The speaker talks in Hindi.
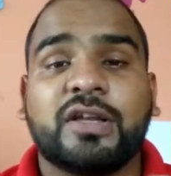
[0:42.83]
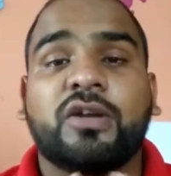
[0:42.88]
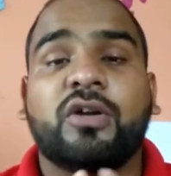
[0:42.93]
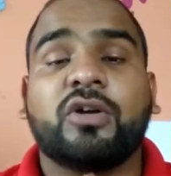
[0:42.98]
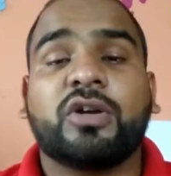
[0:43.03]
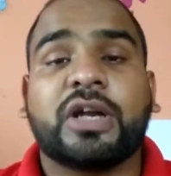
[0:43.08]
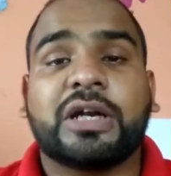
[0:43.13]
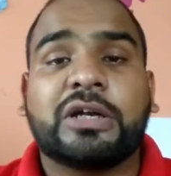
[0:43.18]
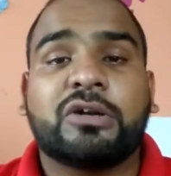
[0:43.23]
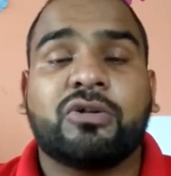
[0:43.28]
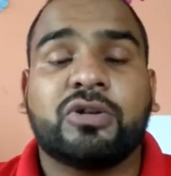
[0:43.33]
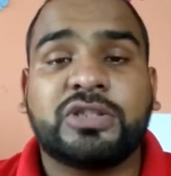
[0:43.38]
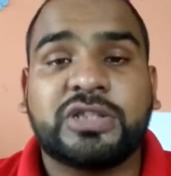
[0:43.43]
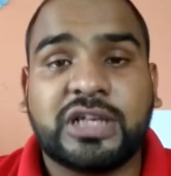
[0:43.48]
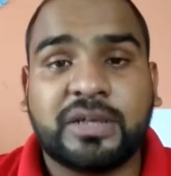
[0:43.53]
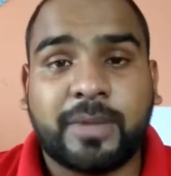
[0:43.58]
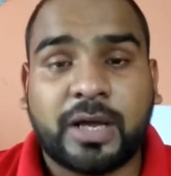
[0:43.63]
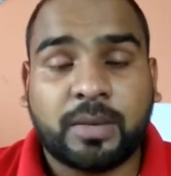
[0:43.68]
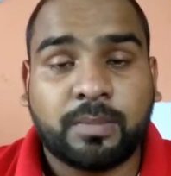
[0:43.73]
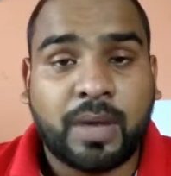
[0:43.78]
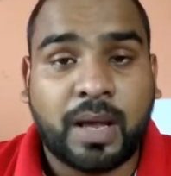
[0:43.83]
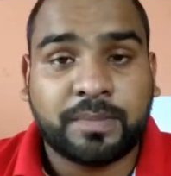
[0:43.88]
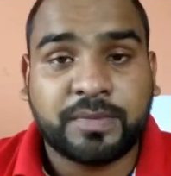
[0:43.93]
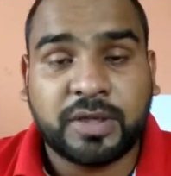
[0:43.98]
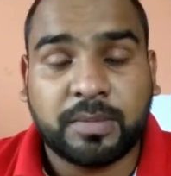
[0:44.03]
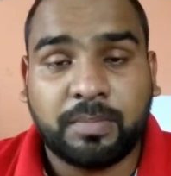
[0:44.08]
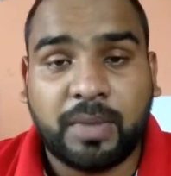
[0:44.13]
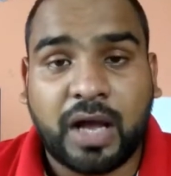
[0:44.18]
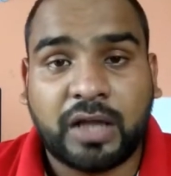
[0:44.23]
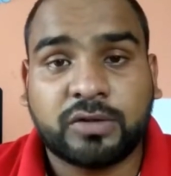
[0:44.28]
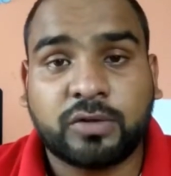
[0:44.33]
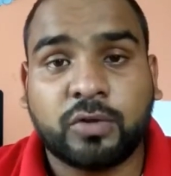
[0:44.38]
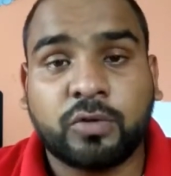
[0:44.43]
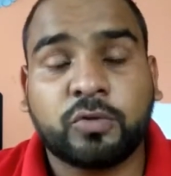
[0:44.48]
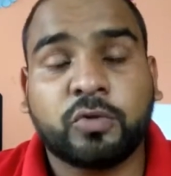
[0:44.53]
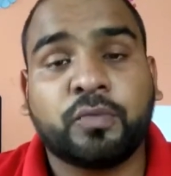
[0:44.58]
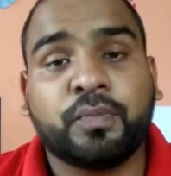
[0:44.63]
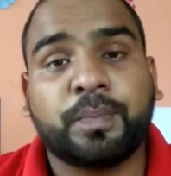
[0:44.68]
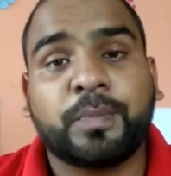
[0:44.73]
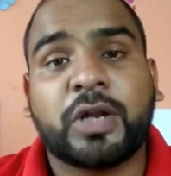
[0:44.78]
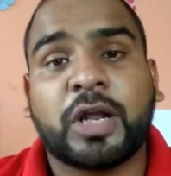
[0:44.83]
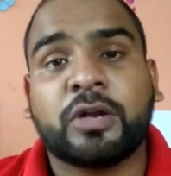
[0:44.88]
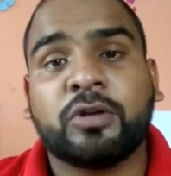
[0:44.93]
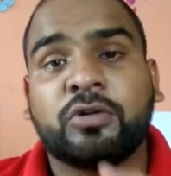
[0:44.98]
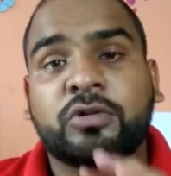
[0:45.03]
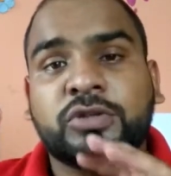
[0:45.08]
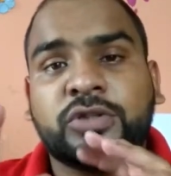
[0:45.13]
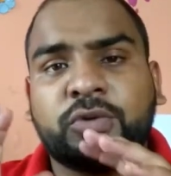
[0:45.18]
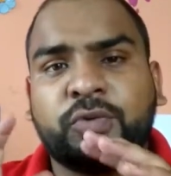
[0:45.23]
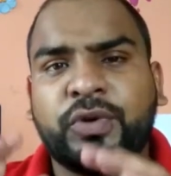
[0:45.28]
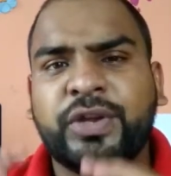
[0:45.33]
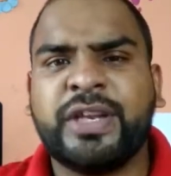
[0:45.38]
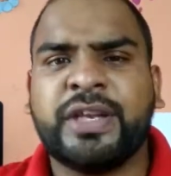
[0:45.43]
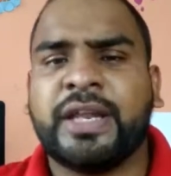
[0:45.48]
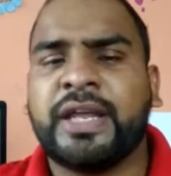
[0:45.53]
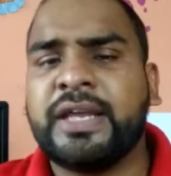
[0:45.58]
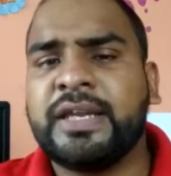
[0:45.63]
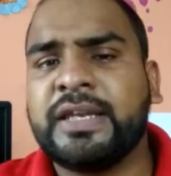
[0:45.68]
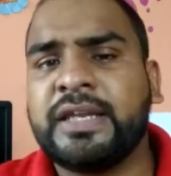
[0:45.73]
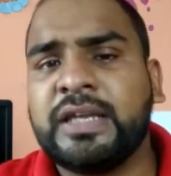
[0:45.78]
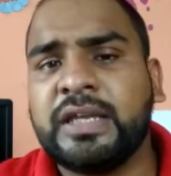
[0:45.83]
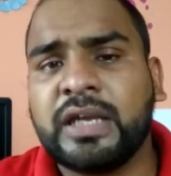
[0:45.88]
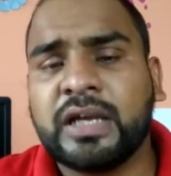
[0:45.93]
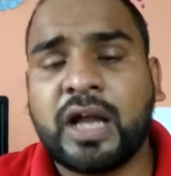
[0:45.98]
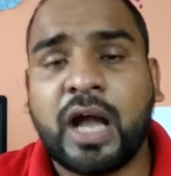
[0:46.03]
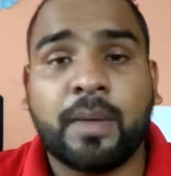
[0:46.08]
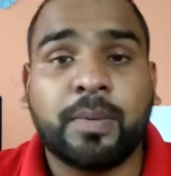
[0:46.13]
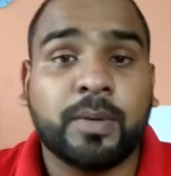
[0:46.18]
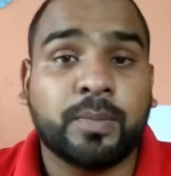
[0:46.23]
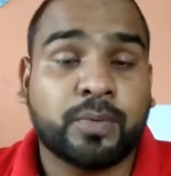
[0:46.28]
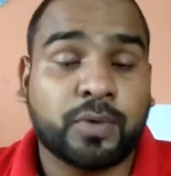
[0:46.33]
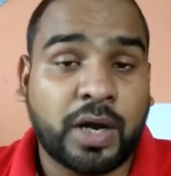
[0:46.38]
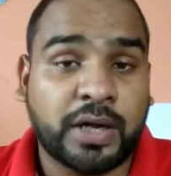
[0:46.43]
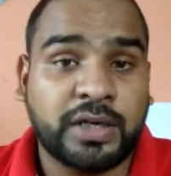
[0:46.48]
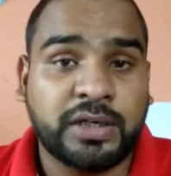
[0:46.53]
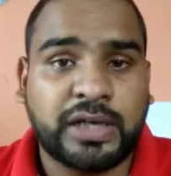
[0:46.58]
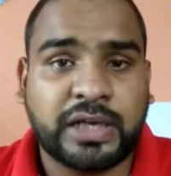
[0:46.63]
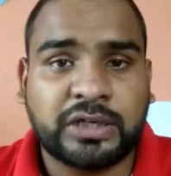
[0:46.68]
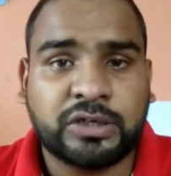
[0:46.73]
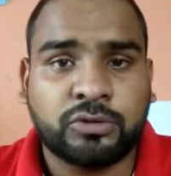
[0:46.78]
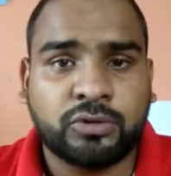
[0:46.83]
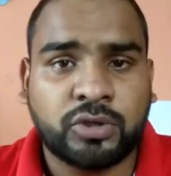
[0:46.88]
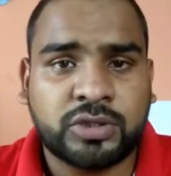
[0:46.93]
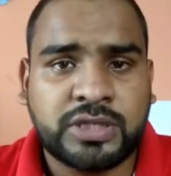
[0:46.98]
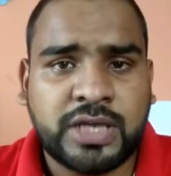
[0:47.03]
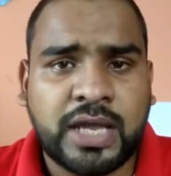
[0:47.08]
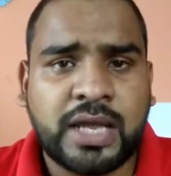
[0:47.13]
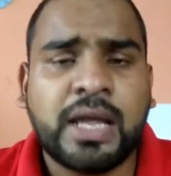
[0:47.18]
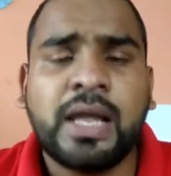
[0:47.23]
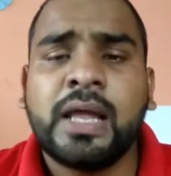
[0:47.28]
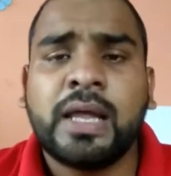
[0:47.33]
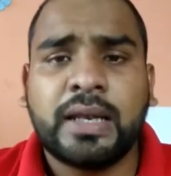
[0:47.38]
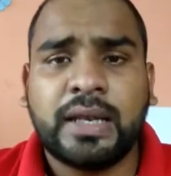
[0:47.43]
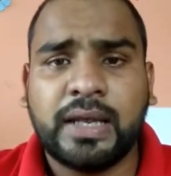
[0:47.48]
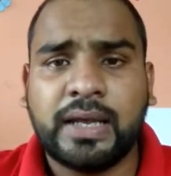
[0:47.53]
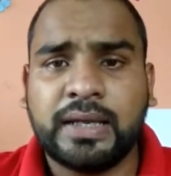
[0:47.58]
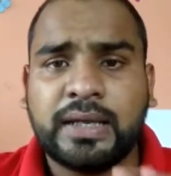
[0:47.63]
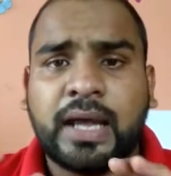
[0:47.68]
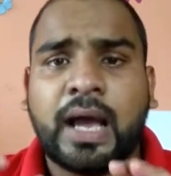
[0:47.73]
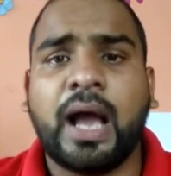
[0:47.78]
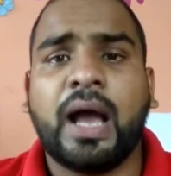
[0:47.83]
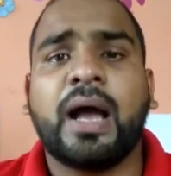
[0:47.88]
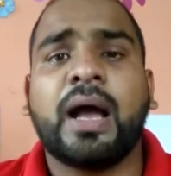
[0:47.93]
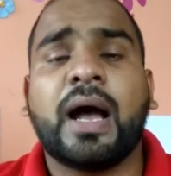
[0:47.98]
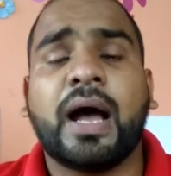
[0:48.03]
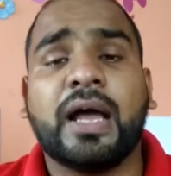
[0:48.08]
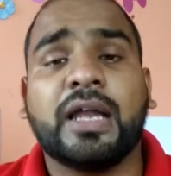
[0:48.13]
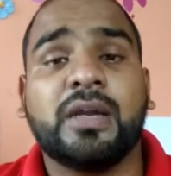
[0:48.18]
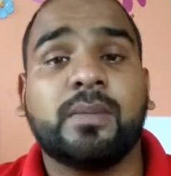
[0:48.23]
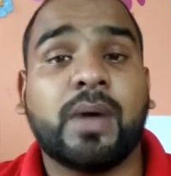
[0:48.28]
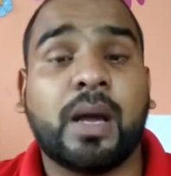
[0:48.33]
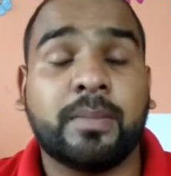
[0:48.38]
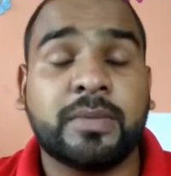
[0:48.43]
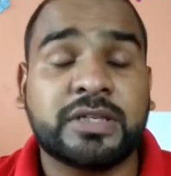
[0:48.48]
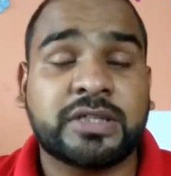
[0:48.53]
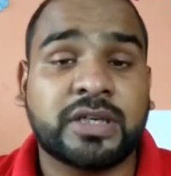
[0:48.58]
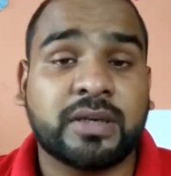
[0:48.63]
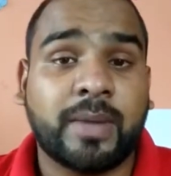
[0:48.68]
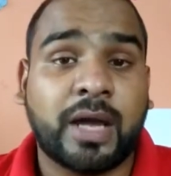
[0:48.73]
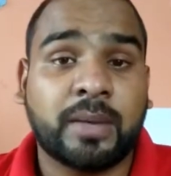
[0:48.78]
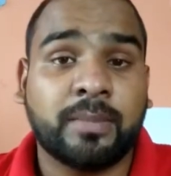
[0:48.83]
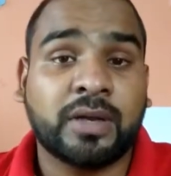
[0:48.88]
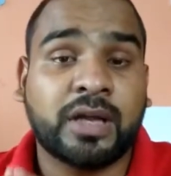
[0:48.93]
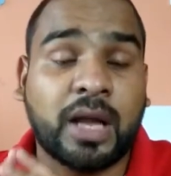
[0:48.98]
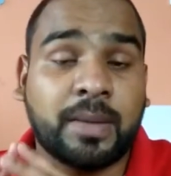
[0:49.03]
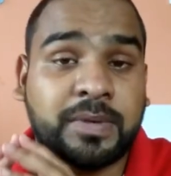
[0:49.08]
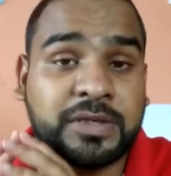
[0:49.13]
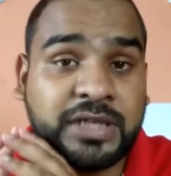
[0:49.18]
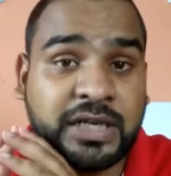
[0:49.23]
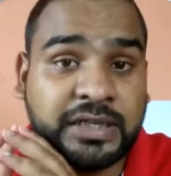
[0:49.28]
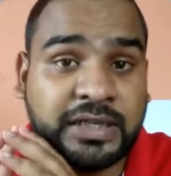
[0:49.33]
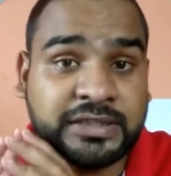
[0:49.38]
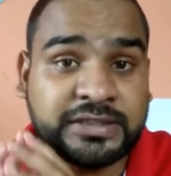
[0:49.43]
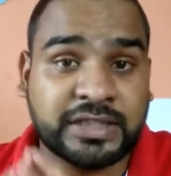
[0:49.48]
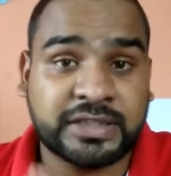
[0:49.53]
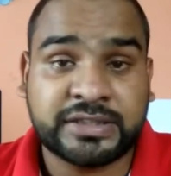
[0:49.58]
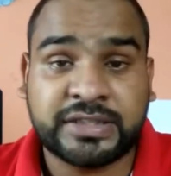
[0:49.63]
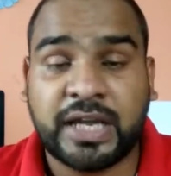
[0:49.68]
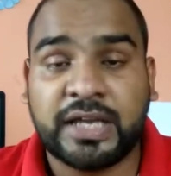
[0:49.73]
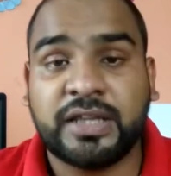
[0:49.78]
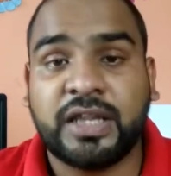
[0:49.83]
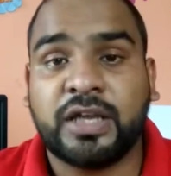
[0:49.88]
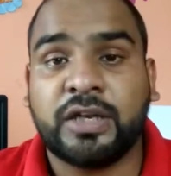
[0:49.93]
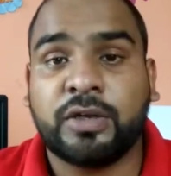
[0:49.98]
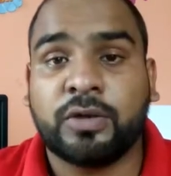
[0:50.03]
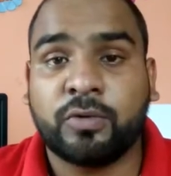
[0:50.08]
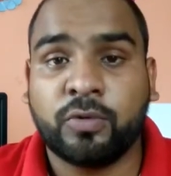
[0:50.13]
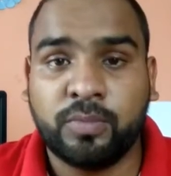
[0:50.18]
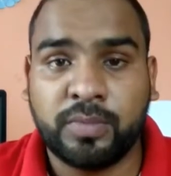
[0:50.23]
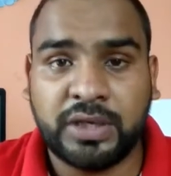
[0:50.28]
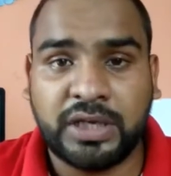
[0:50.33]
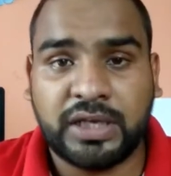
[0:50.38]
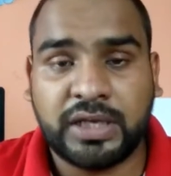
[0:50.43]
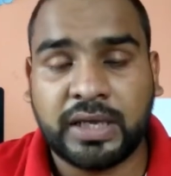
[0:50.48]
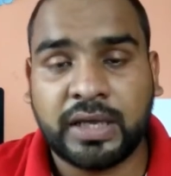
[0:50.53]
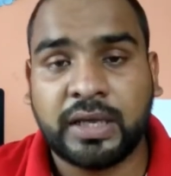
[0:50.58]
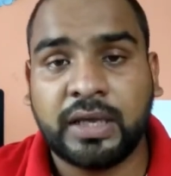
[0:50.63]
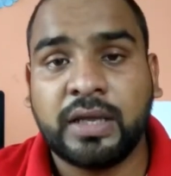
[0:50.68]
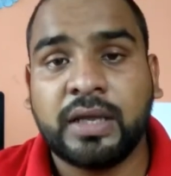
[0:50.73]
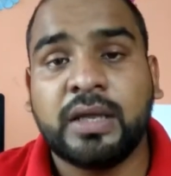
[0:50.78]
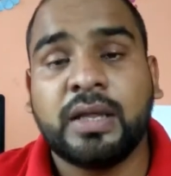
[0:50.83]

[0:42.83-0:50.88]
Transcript: अनलॉक टेक्नोलॉजी के बारे में आपसे बात करूं तो टेक्नोलॉजी कोई नई नहीं है काफ़ी पुरानी टेक्नोलॉजी है लेकिन हाँ हाल ही में हमें इसके बारे में काफ़ी ज़्यादा ही देखने को मिली है